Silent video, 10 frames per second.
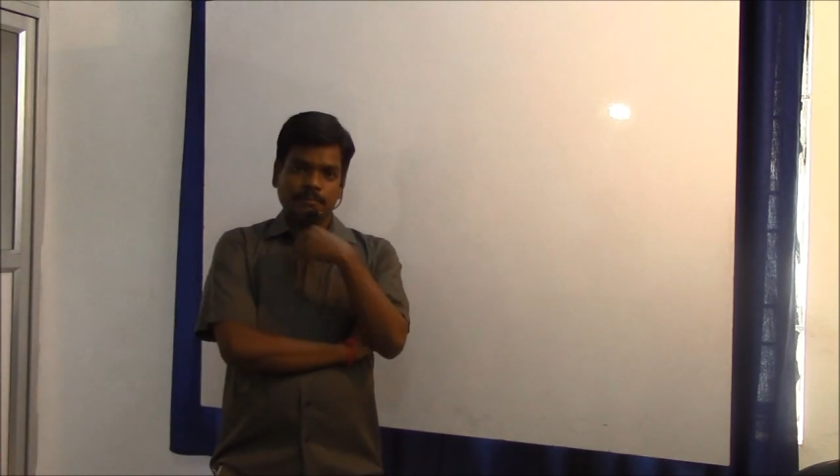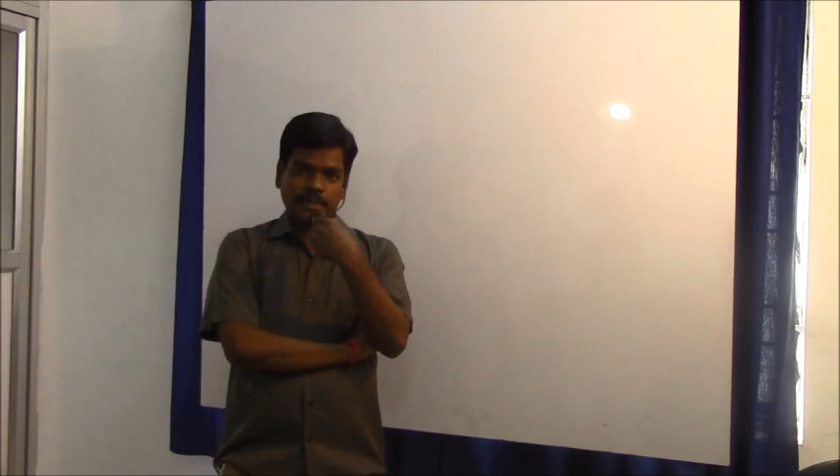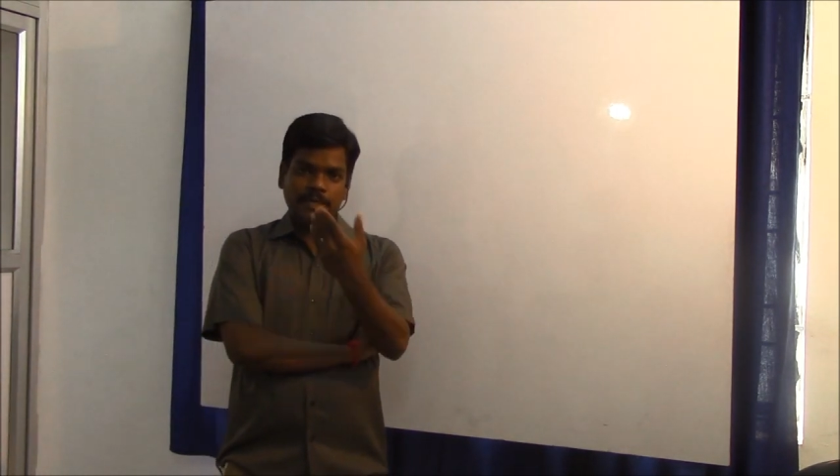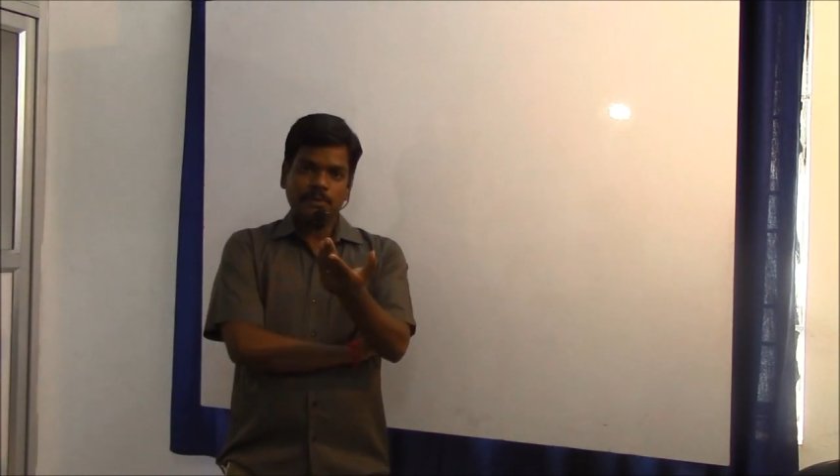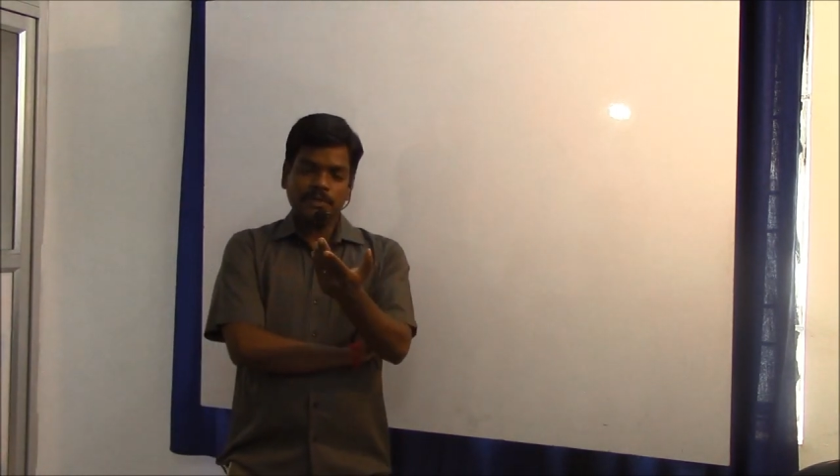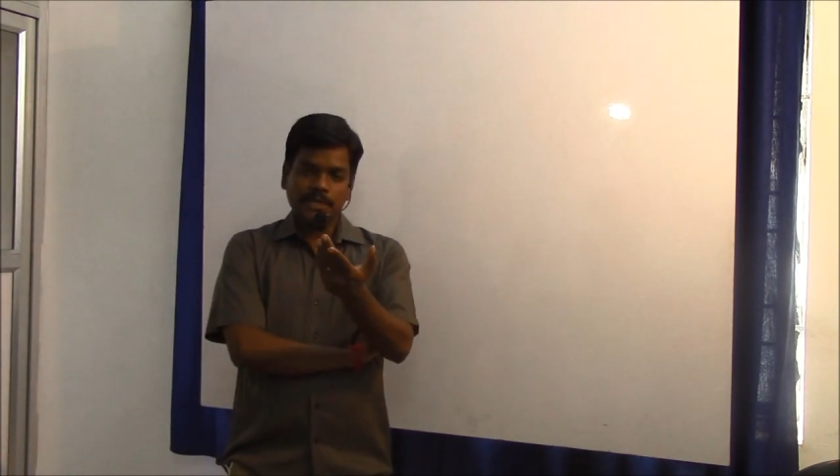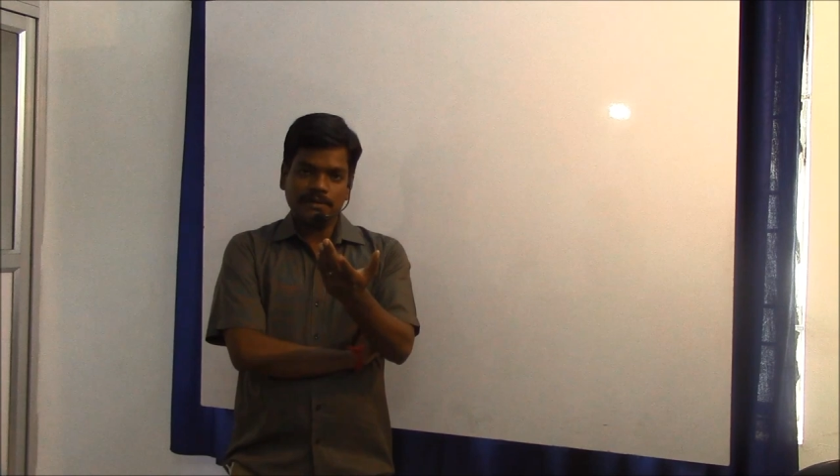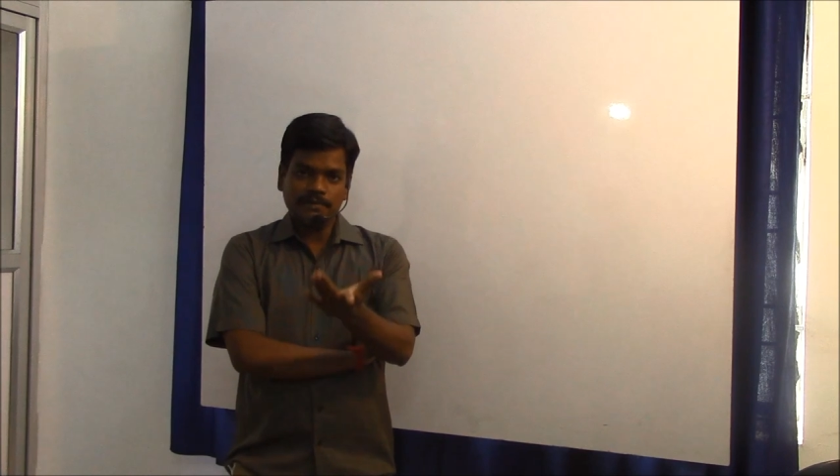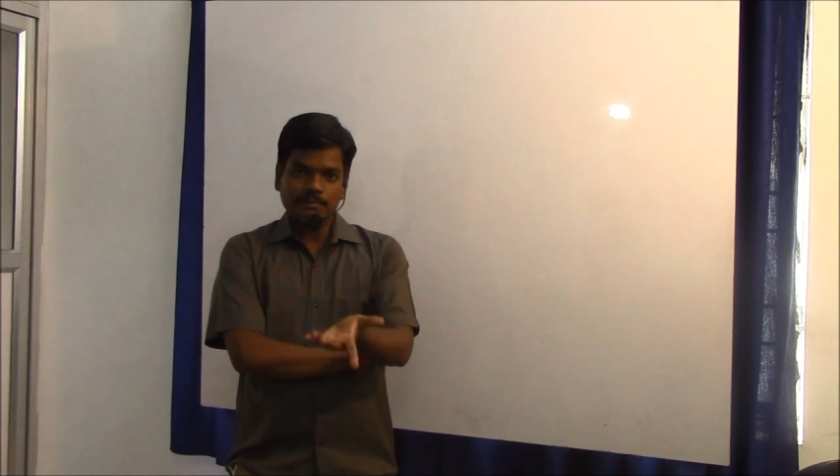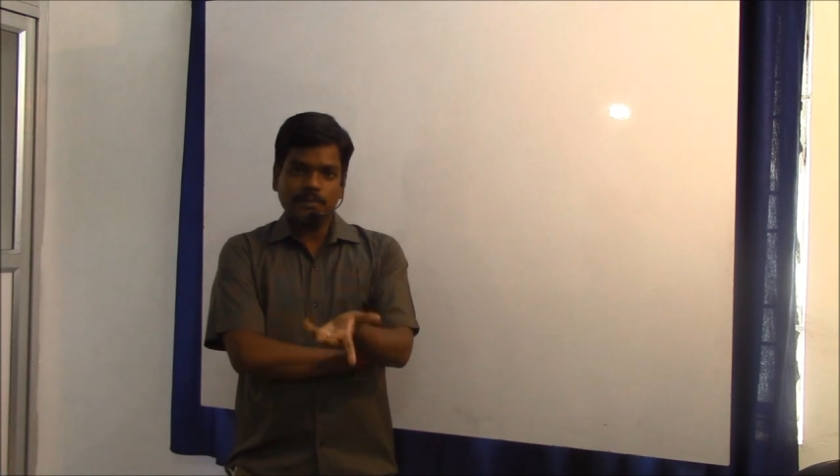மில்லி வோல்ட்டாக
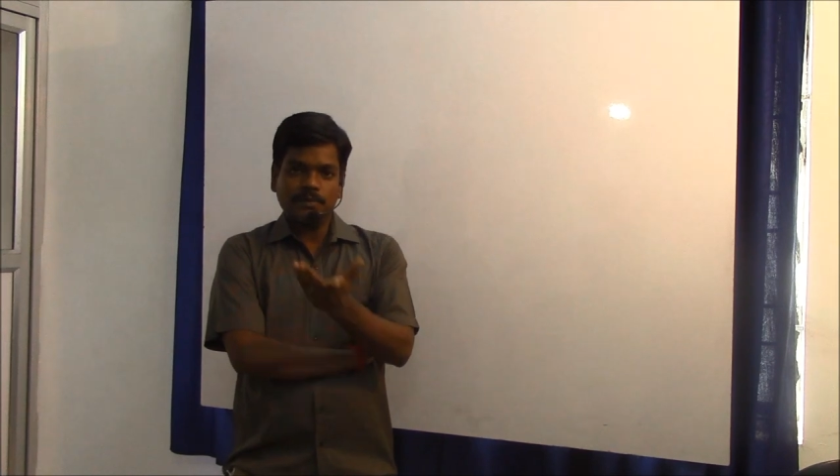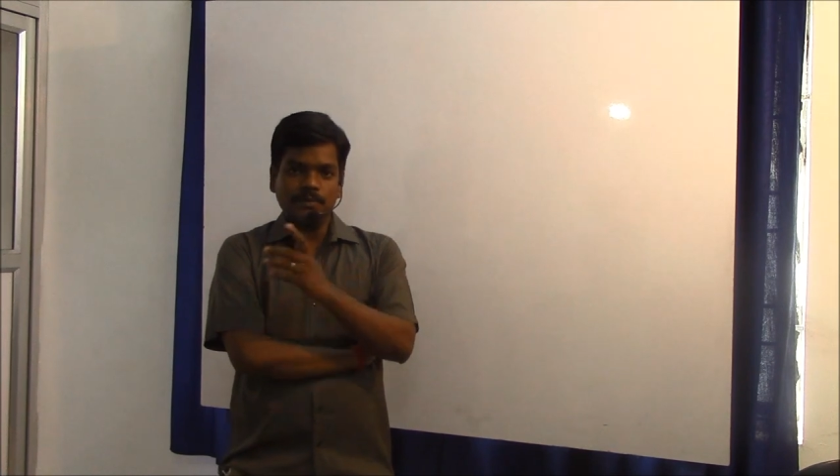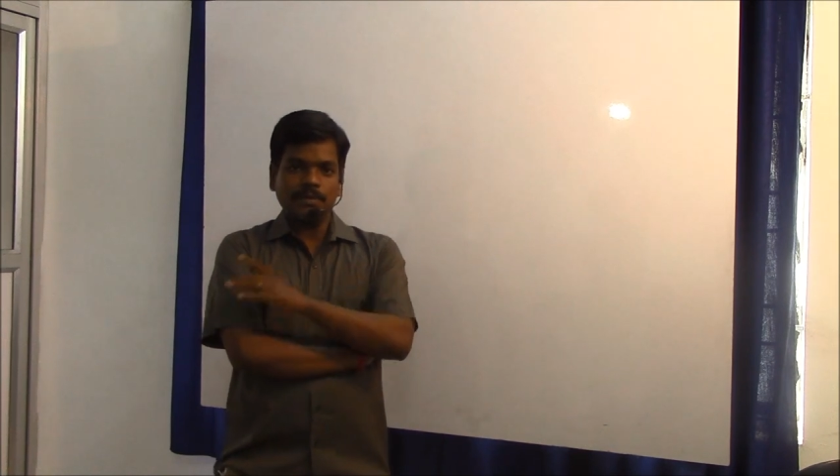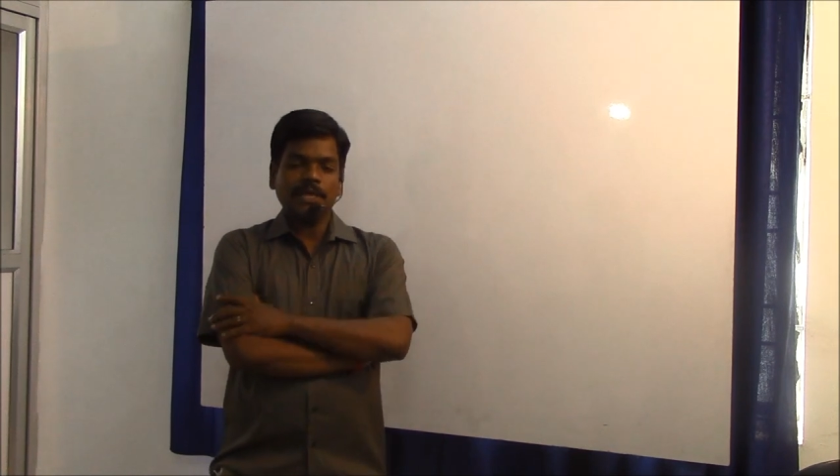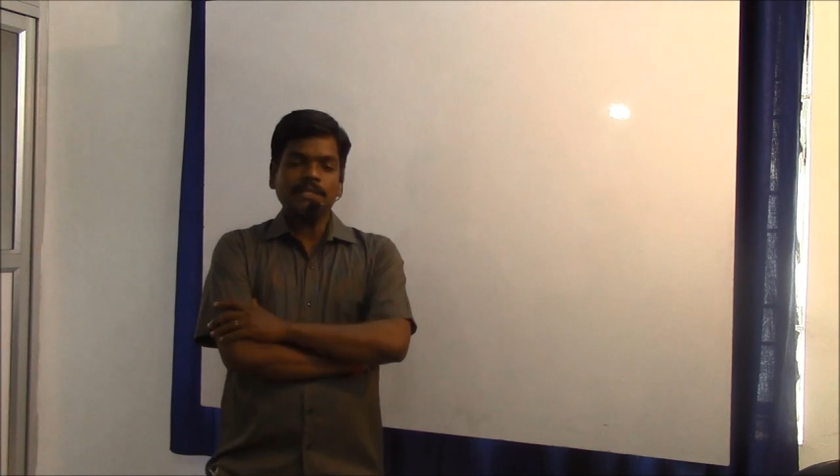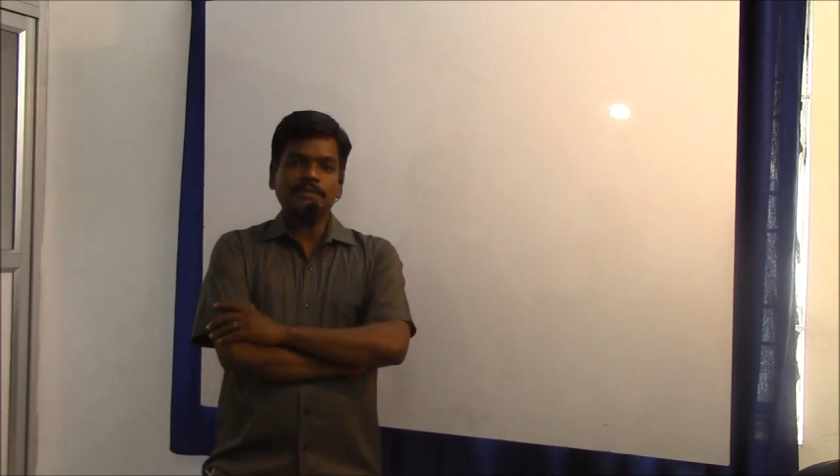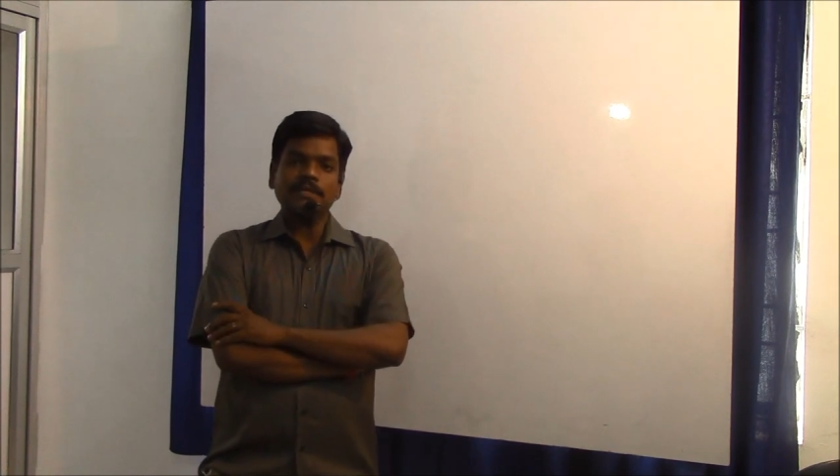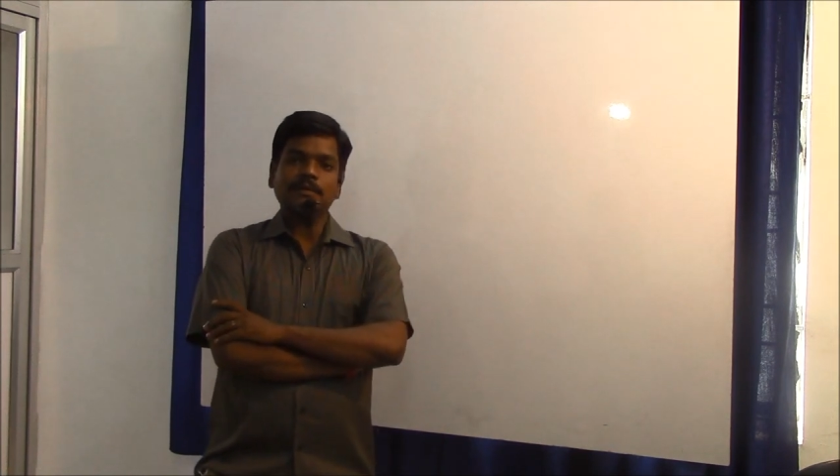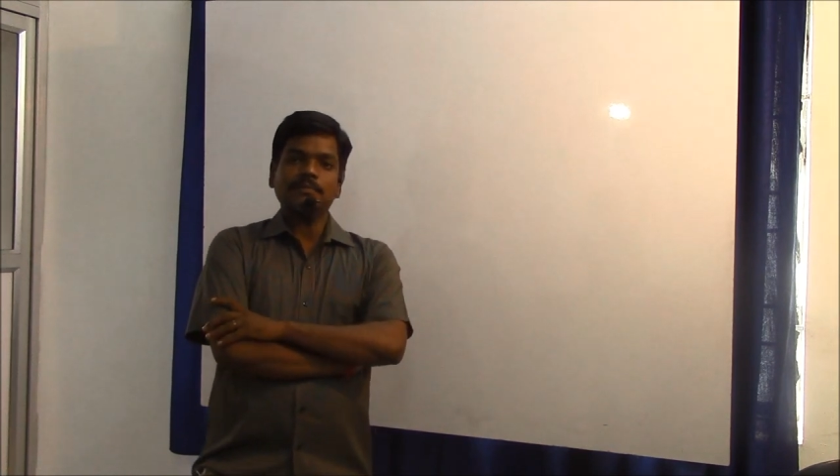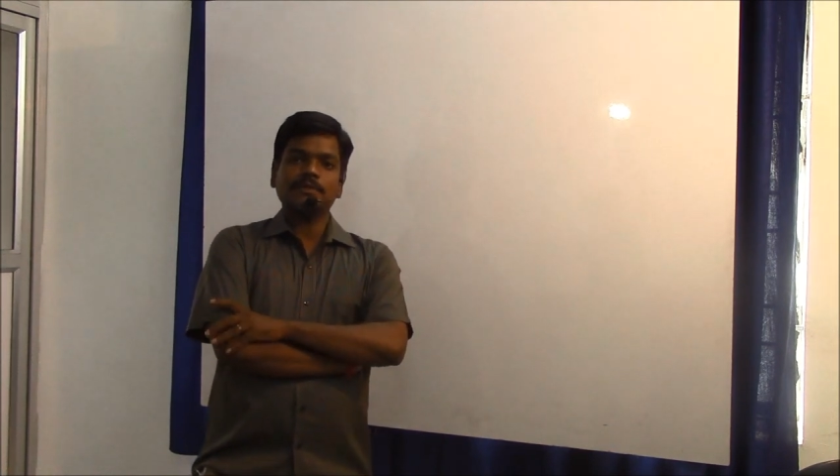கன்வெர்ட் பண்ணோம் அதை வந்து
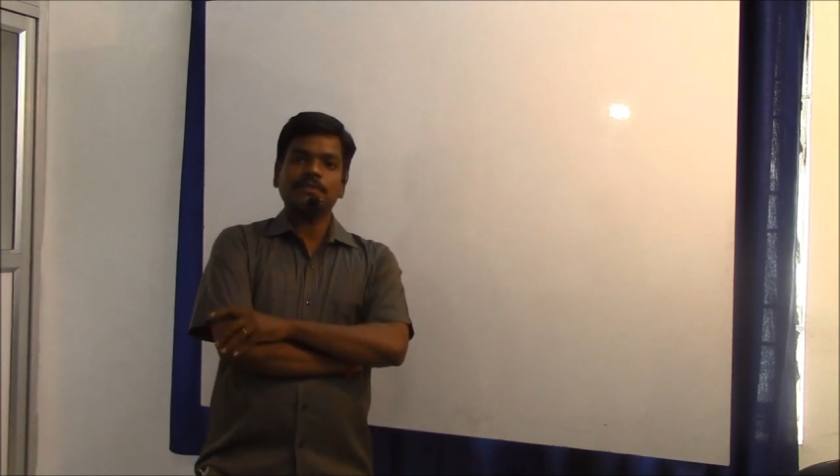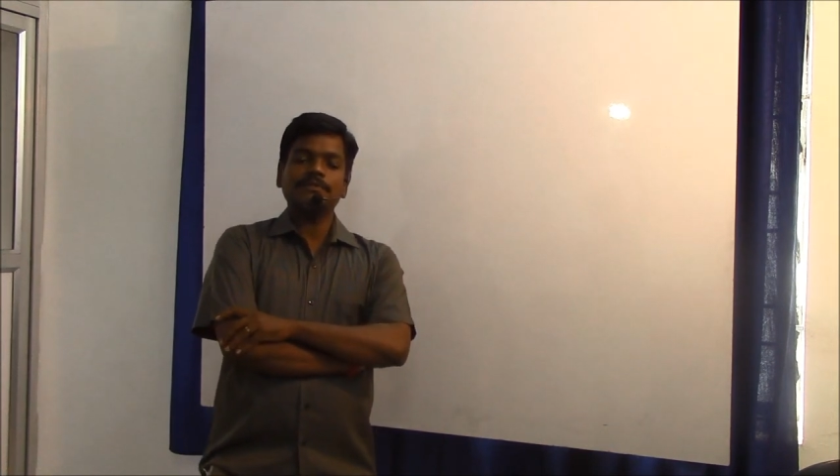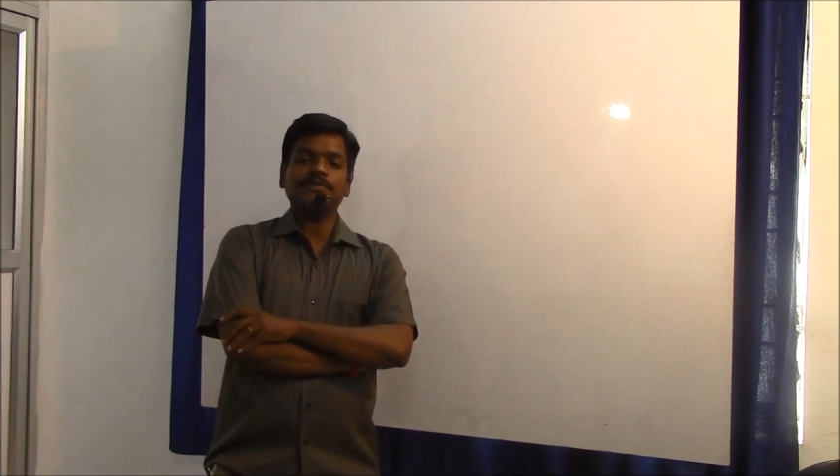நம்ம வந்து